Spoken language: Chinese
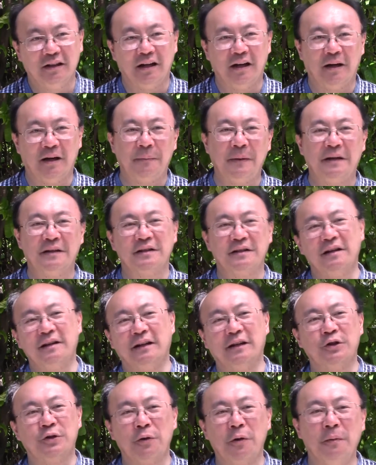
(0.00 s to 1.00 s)
啊，被圣
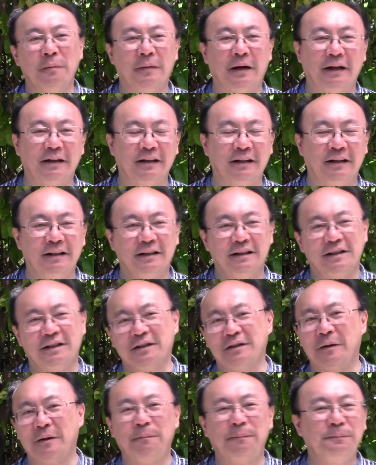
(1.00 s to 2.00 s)
灵充满呢，
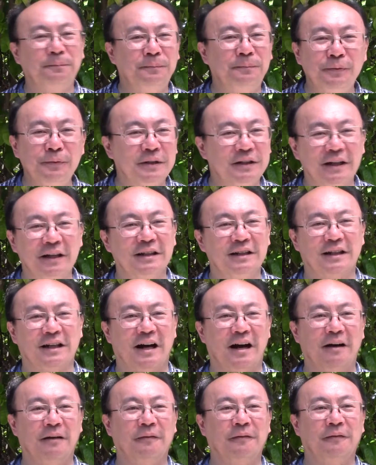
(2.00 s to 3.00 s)
是个不正
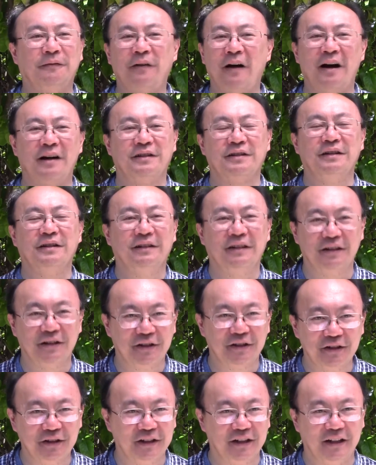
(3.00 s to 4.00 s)
常发生的
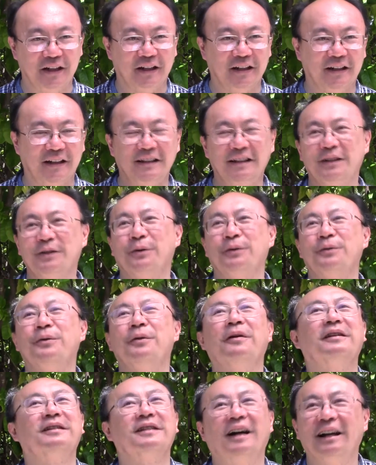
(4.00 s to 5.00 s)
事情啊，一个
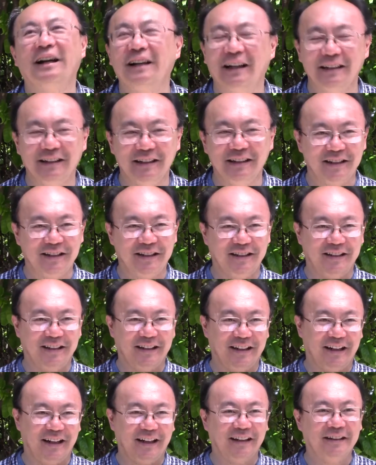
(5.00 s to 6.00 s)
月才来一次
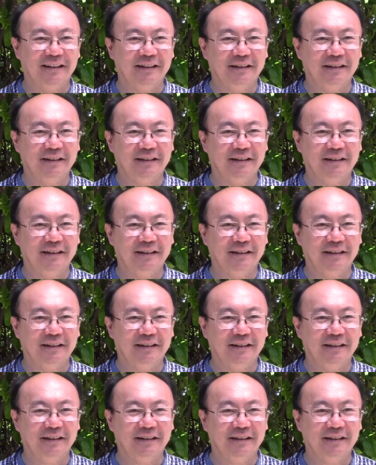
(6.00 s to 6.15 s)
的了。